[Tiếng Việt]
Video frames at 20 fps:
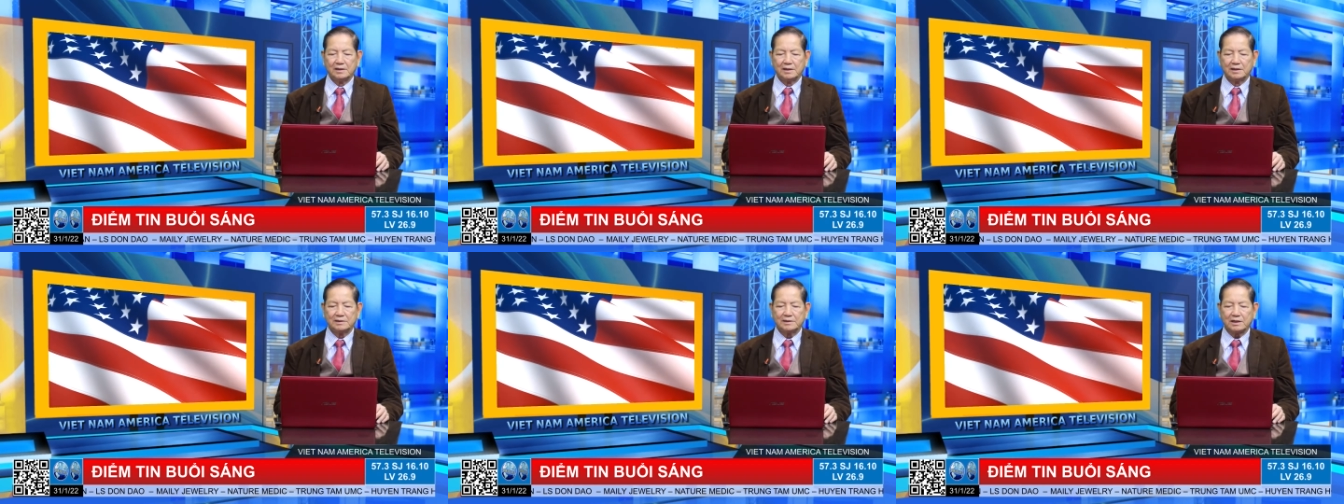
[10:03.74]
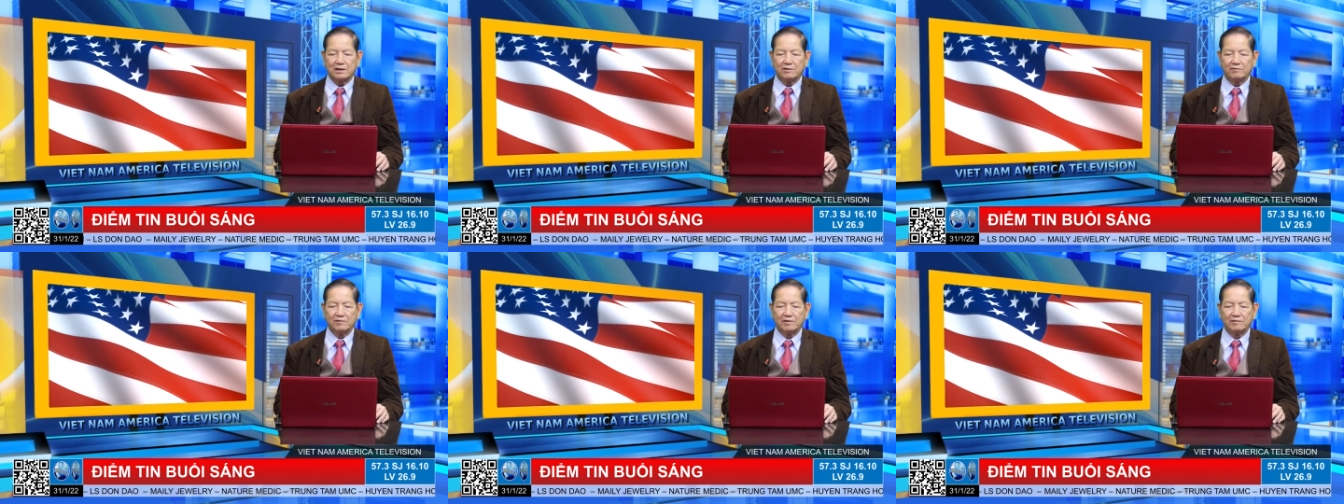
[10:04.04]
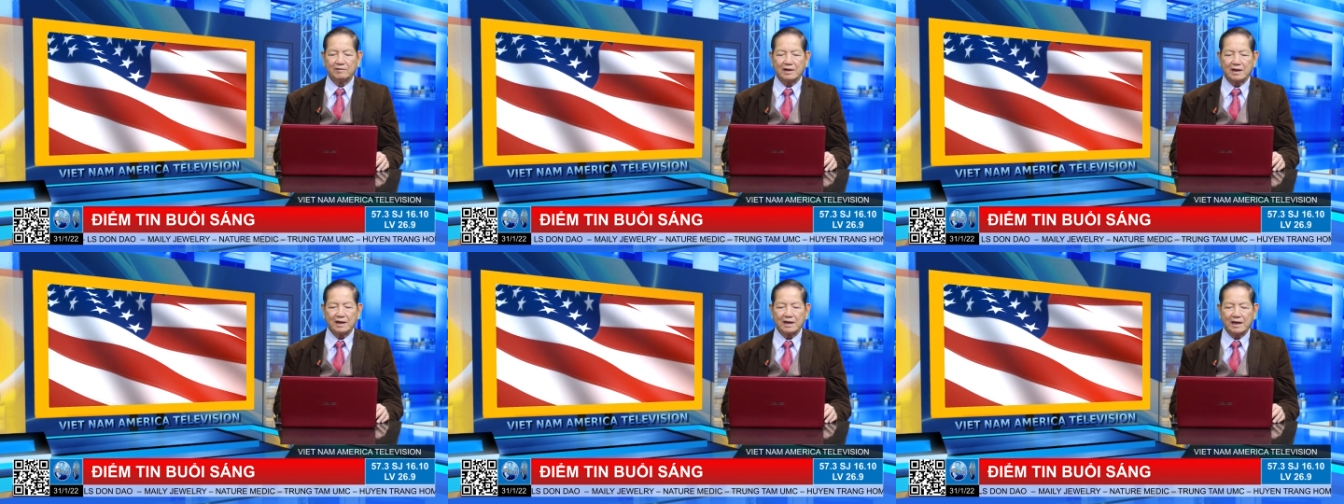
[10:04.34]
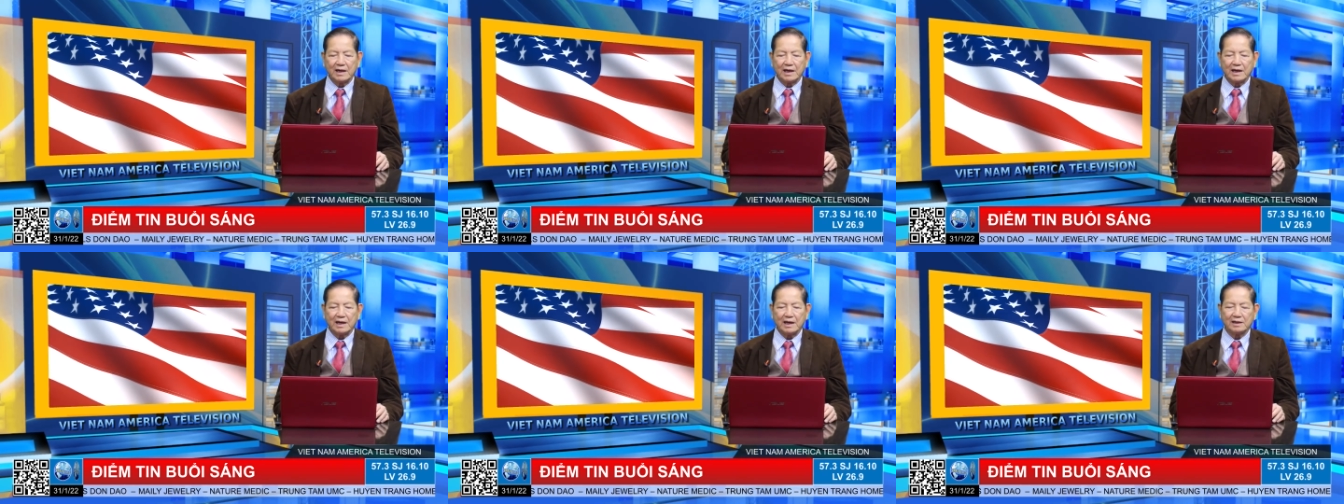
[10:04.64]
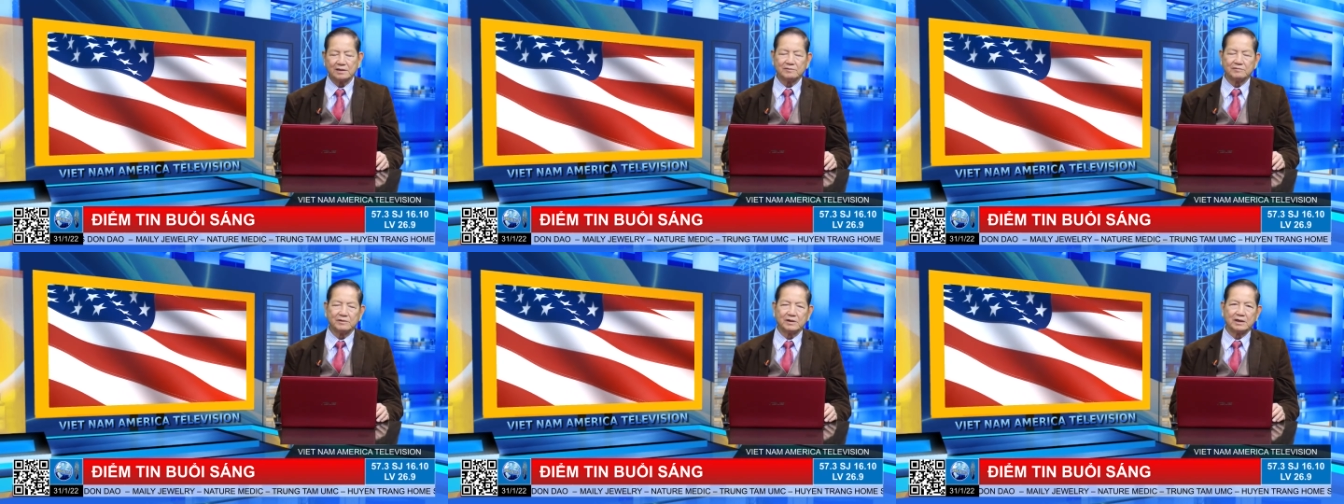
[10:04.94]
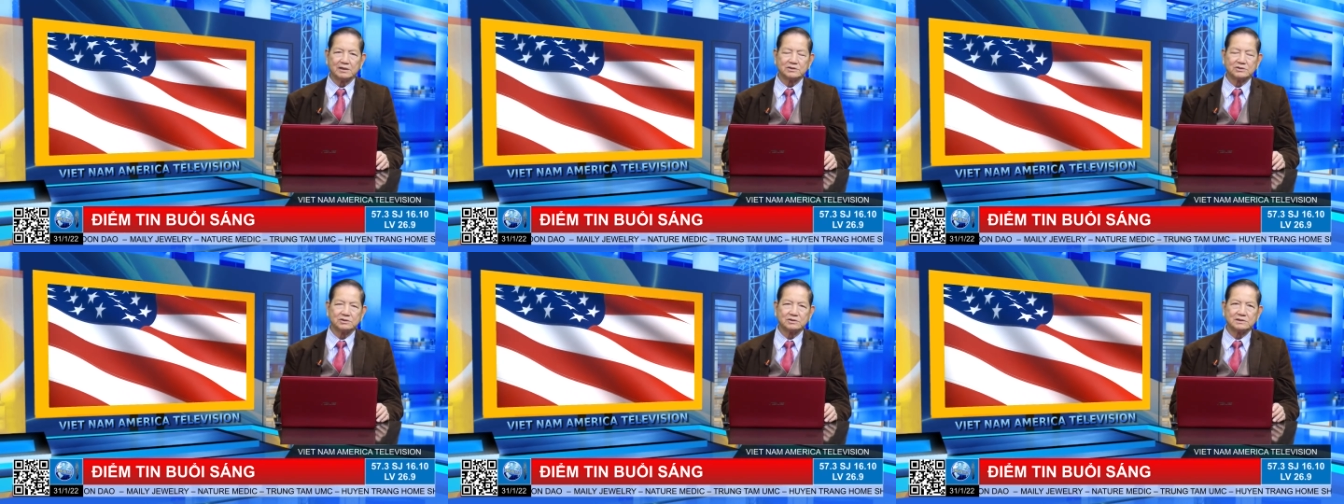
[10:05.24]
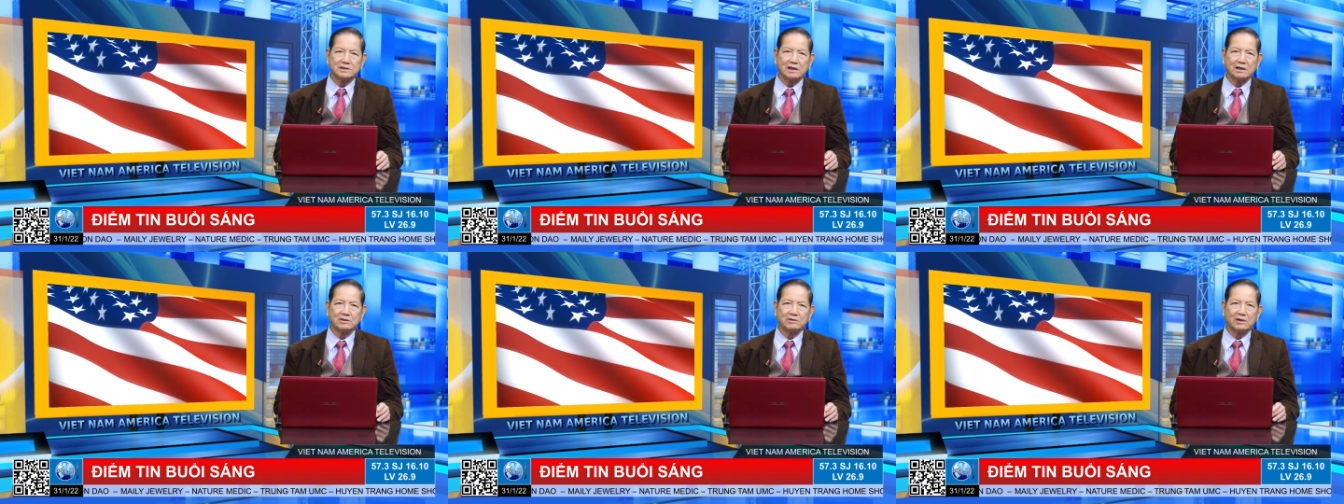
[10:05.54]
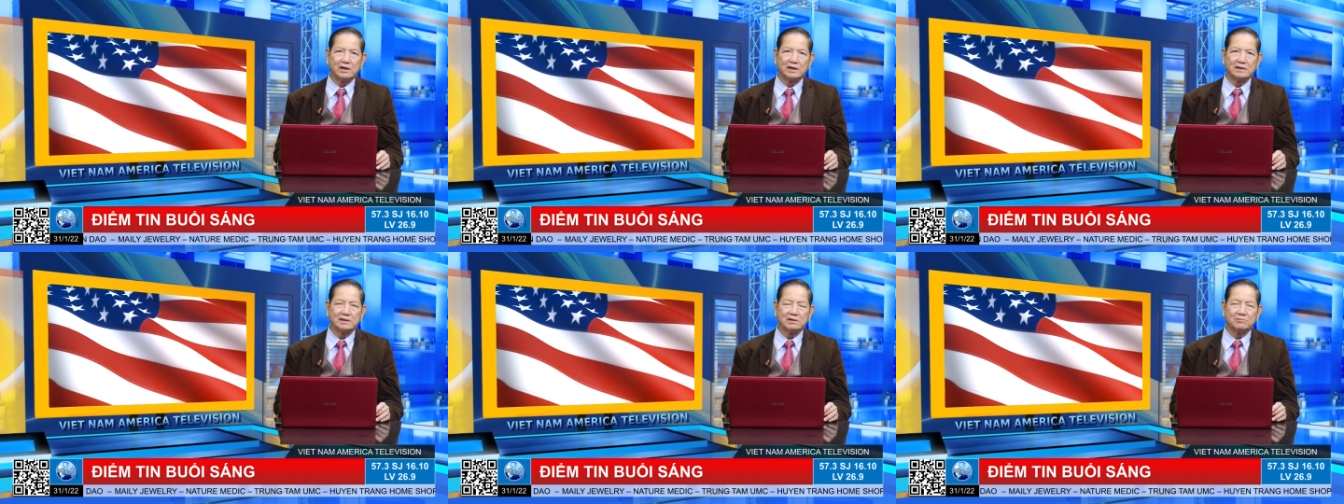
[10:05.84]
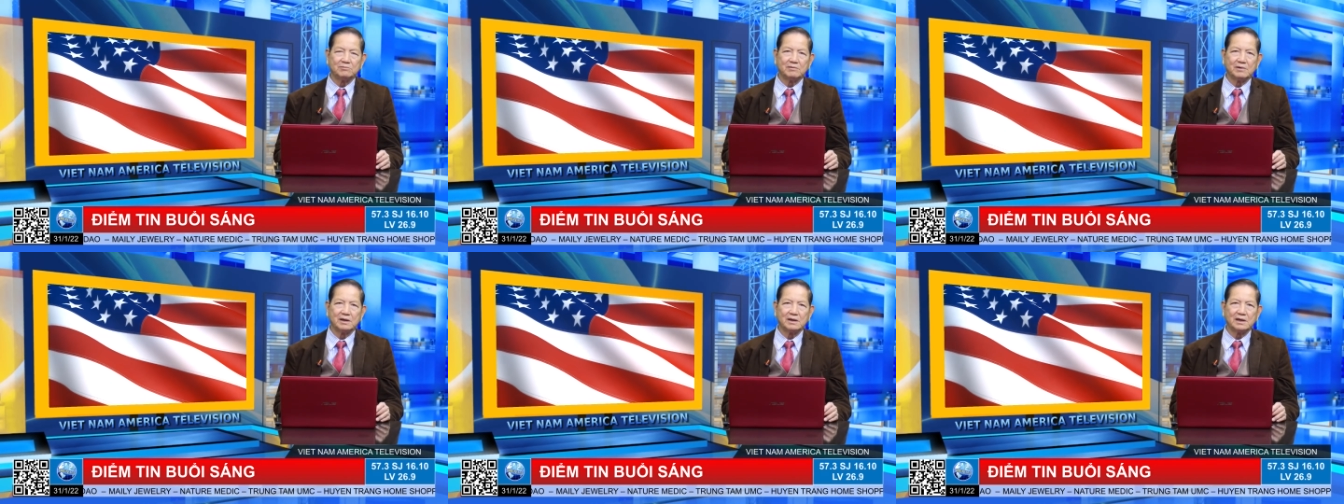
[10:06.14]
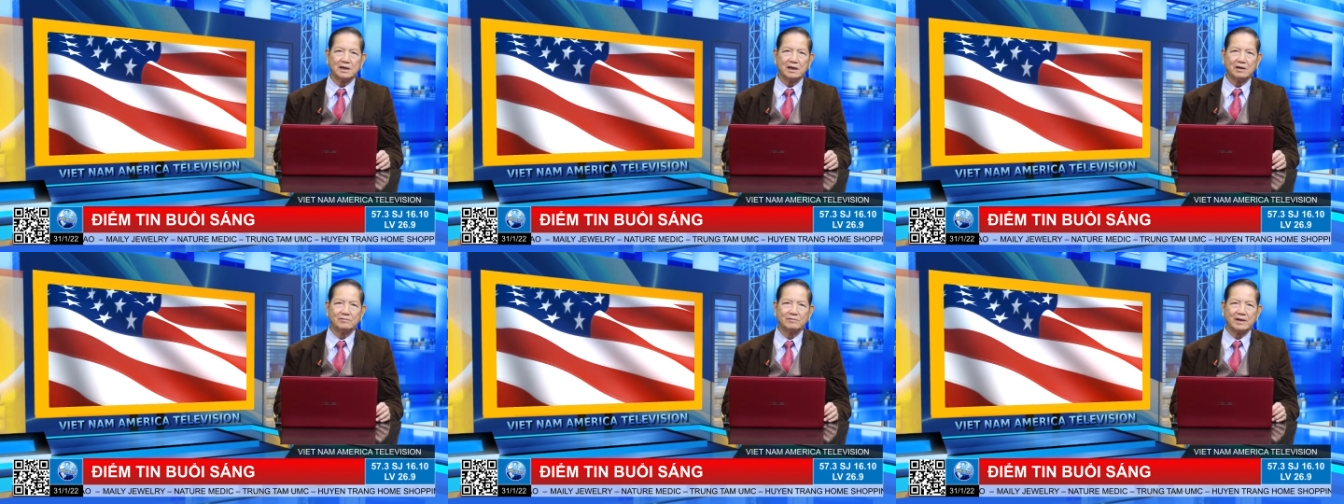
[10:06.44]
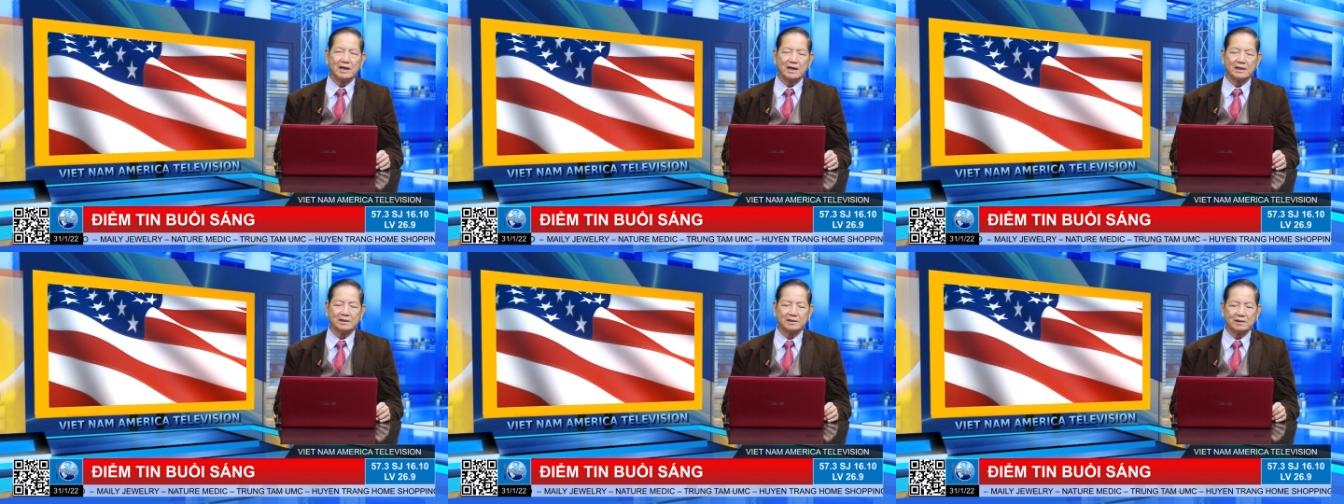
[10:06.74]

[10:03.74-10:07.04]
chắc quý vị đã nghe mà xôn xao dư luận trong mấy ngày hôm nay,